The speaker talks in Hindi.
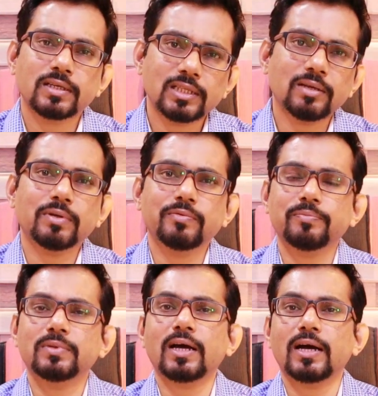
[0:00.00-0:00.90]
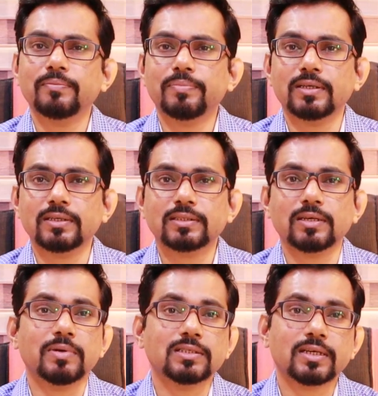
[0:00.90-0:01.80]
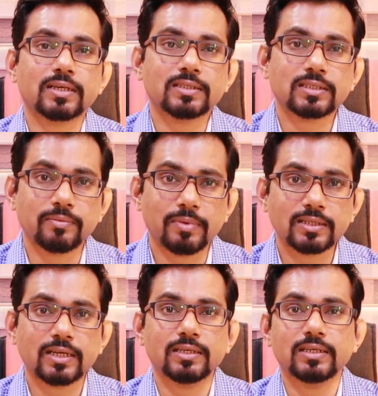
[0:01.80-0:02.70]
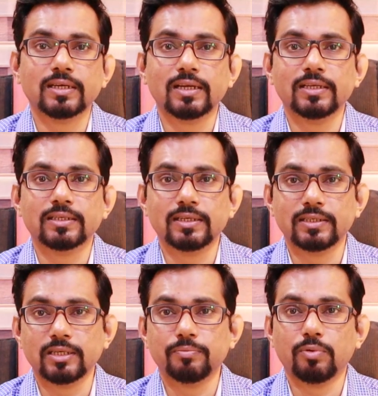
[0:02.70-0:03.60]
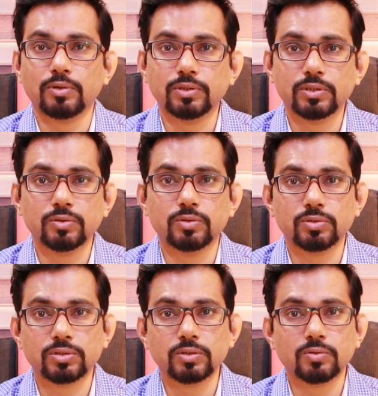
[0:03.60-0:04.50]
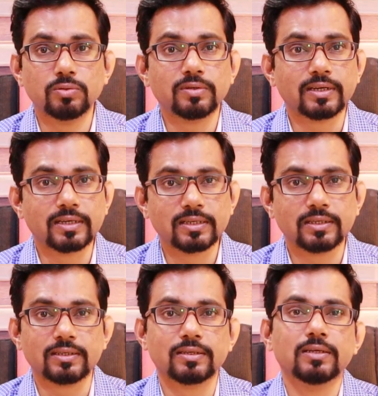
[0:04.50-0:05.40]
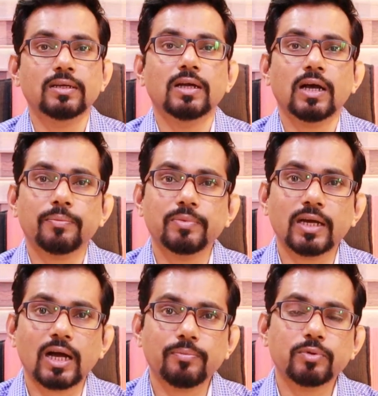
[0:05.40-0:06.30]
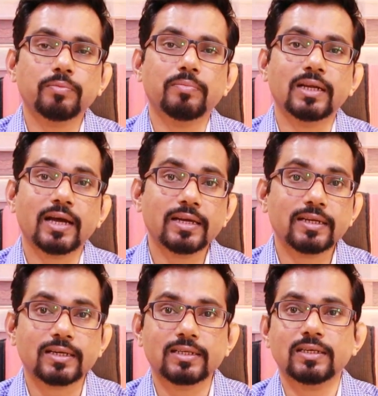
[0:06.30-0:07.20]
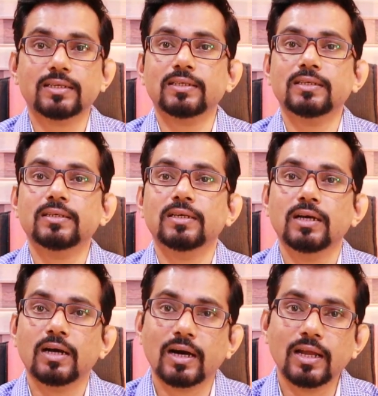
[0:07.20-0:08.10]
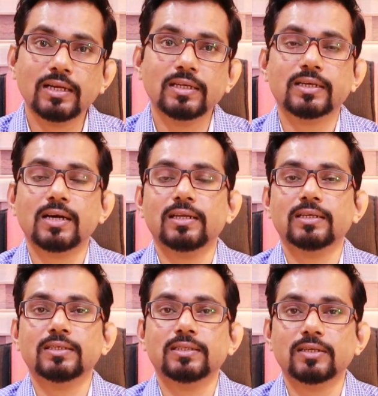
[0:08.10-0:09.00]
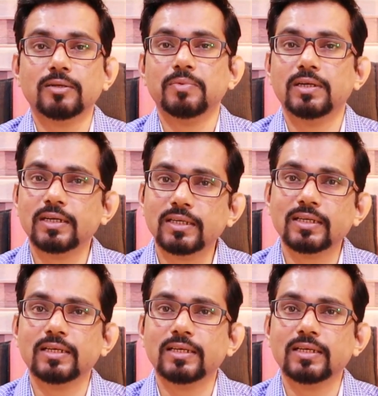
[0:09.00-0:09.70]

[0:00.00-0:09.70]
कितने भी विपदा आन पड़े समस्या का समाधान निकालने के लिए पॉजिटिव दृष्टिकोण रखकर अपने आप को बनाए रखने की हल निकालने की तरफ डटे